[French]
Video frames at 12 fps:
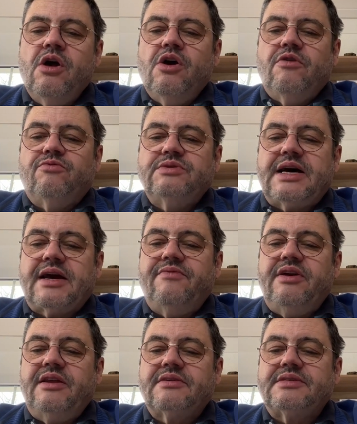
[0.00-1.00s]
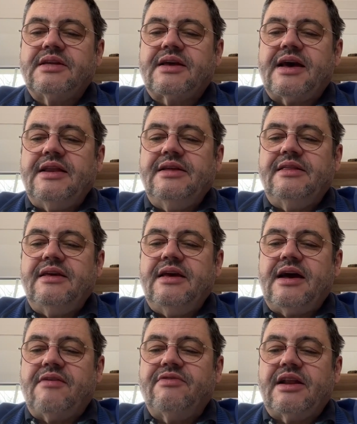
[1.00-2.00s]
Vous arrivez dans cette
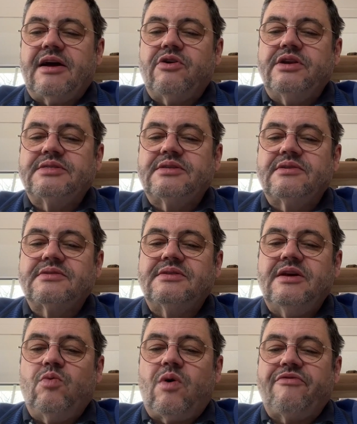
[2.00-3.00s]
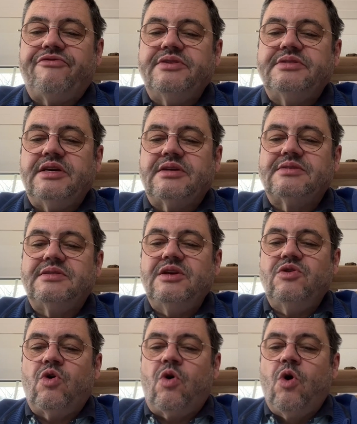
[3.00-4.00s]
réalité avec la connaissance des lois physiques,
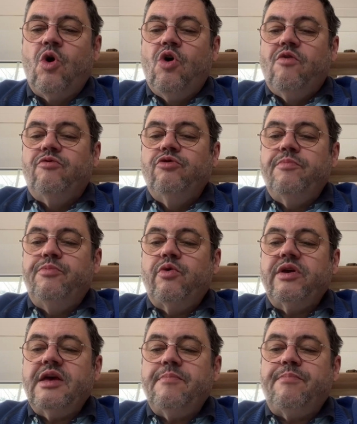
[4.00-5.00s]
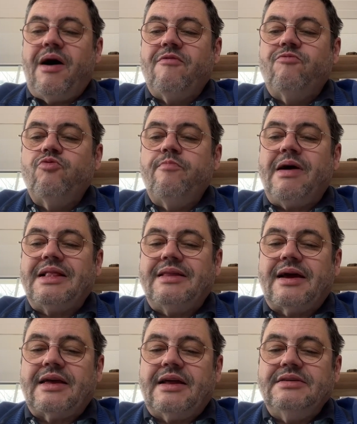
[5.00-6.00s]
sinon vous ne pourriez pas vous
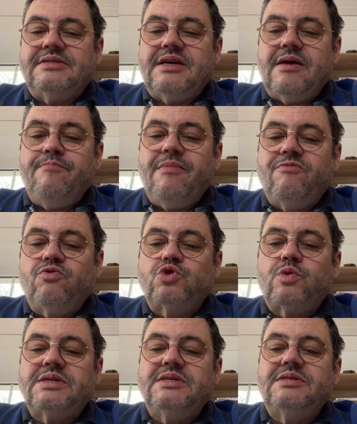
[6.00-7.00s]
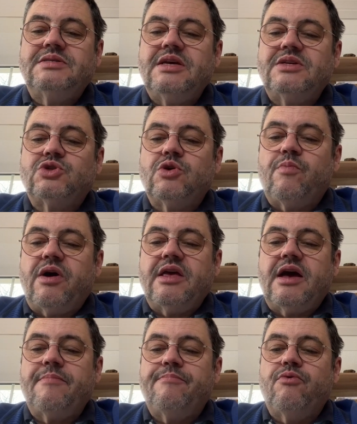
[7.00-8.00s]
matérialiser, mais vous choisissez ce
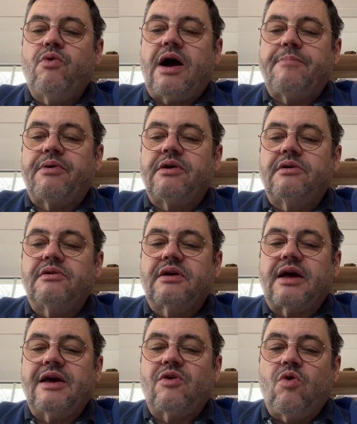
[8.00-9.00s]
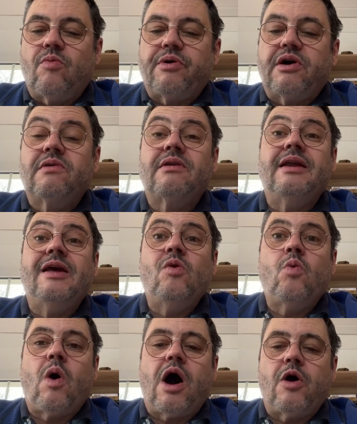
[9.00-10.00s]
moyen pour apprendre et comprendre les
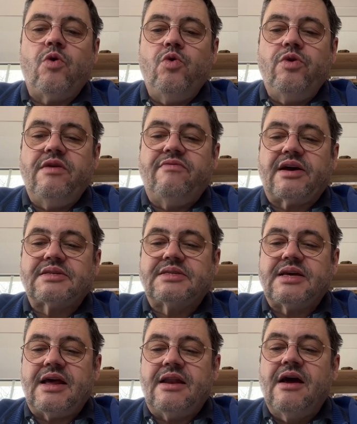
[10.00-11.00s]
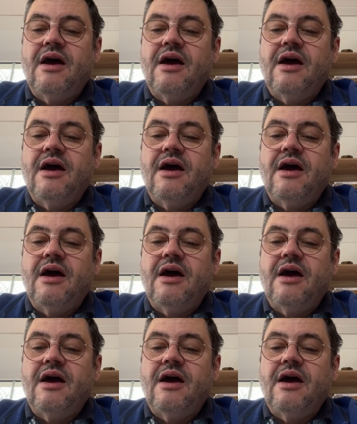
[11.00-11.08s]
lois universelles